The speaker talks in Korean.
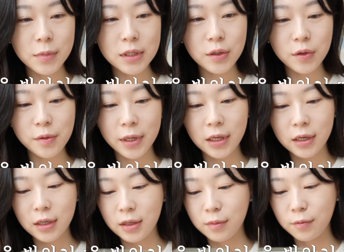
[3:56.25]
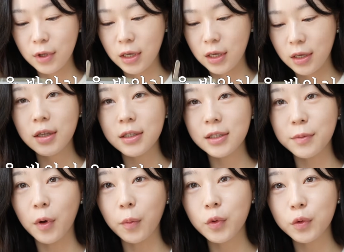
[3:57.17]
미션을 받았기 때문에
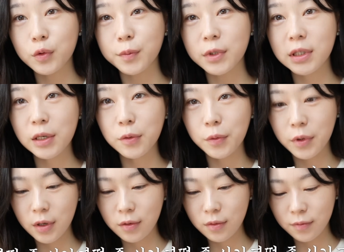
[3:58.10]
지금 엽떡 좀 시키고 올게요.